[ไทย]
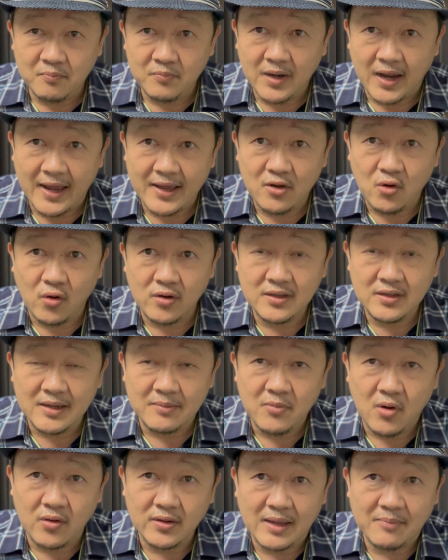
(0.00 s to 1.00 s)
หลายคนจะ
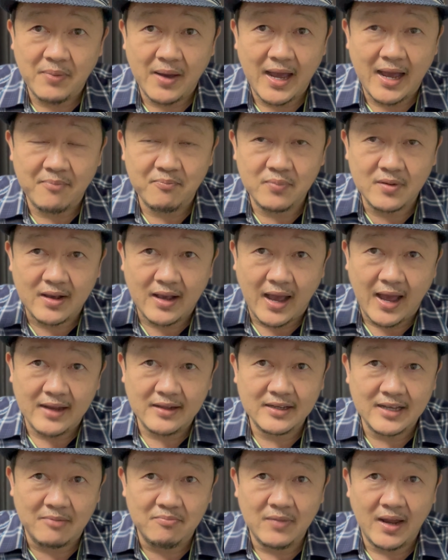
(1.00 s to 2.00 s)
มองแต่ภาพการ
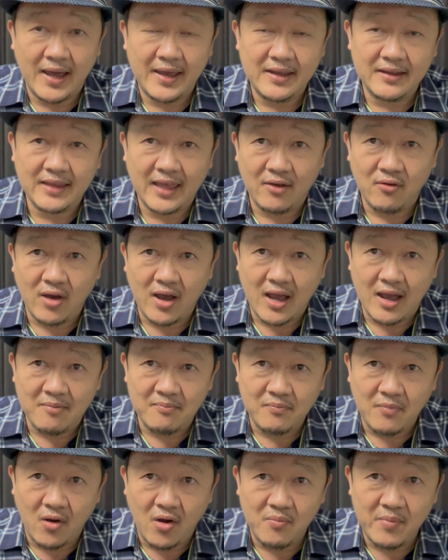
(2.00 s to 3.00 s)
กำไรแต่ว่า
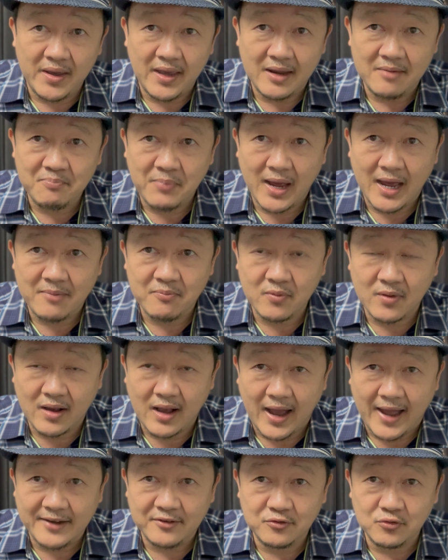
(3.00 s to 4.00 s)
มองไม่เห็นภาพ
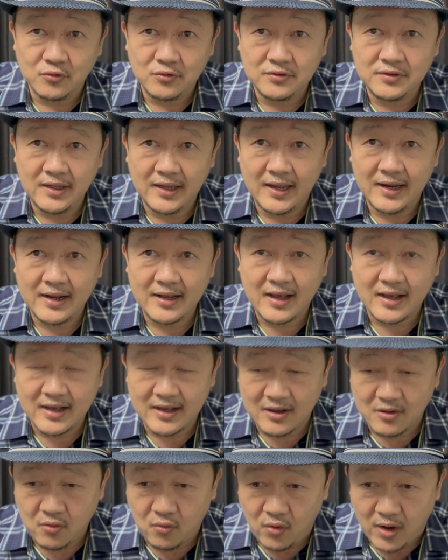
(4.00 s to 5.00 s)
การสูญเสียและก็
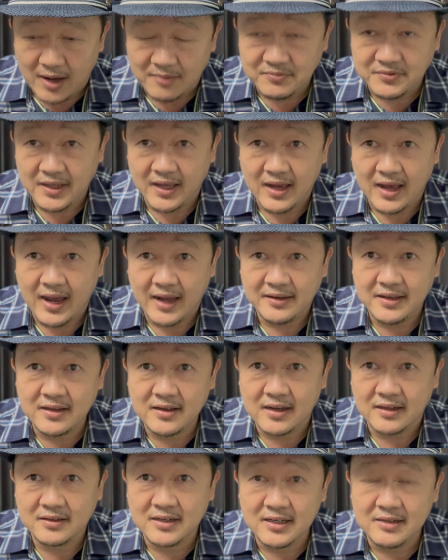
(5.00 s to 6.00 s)
ความเสียหายที่
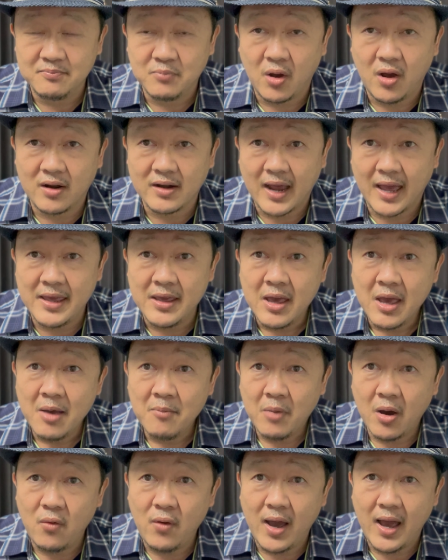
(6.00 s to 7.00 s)
เกิดขึ้นเพราะอะไร
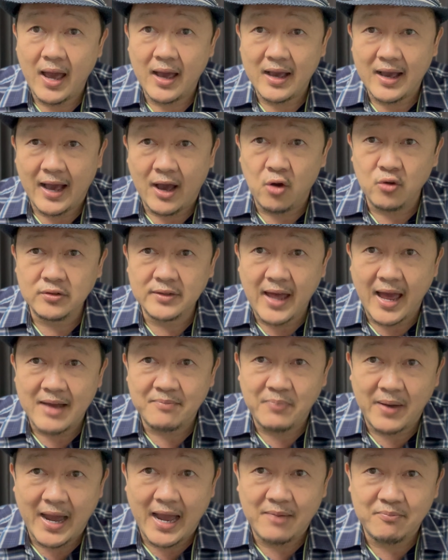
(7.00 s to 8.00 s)
เพราะว่าเขาสร้าง
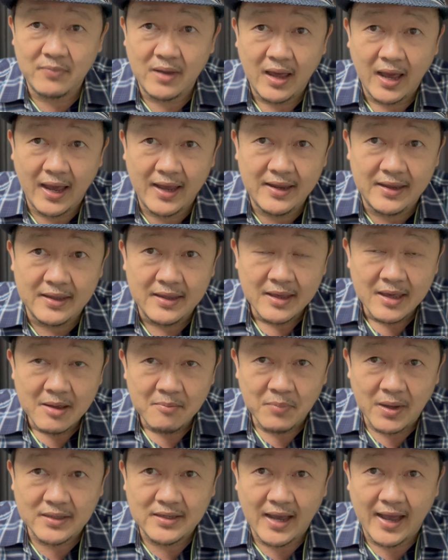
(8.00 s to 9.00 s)
ภาพให้
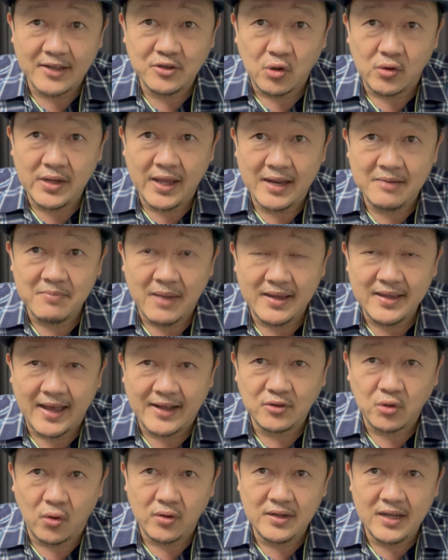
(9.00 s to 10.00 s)
ประชาชนเห็นมาอย่า
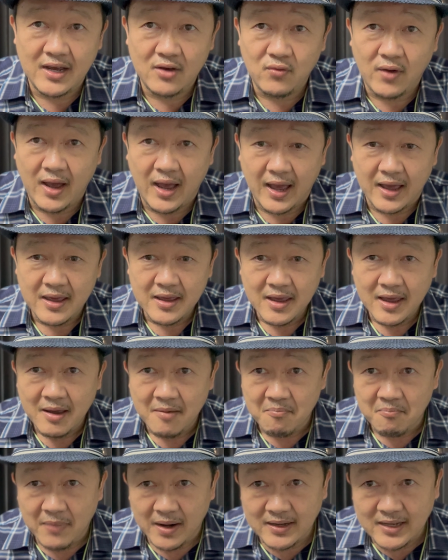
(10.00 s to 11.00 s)
งต่อเนื่องว่า
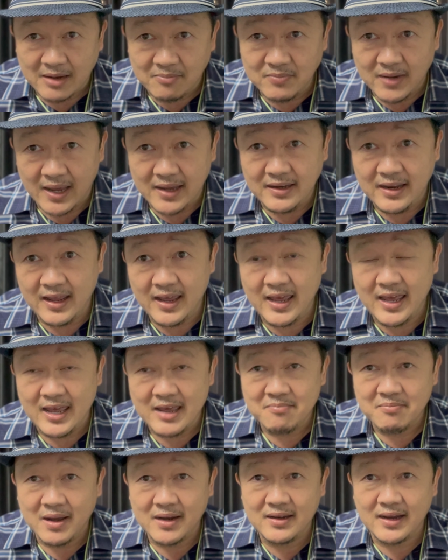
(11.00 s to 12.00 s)
มันกำไรดี
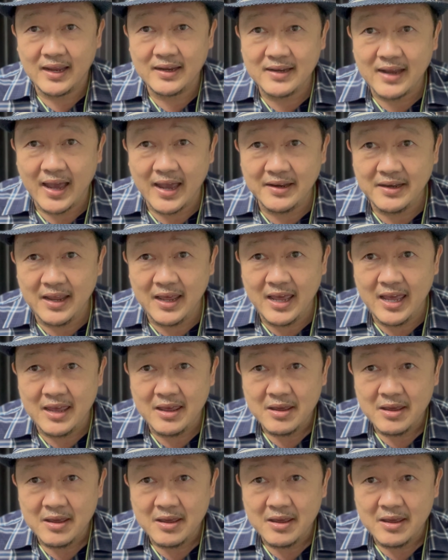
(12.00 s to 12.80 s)
มันรายได้ดี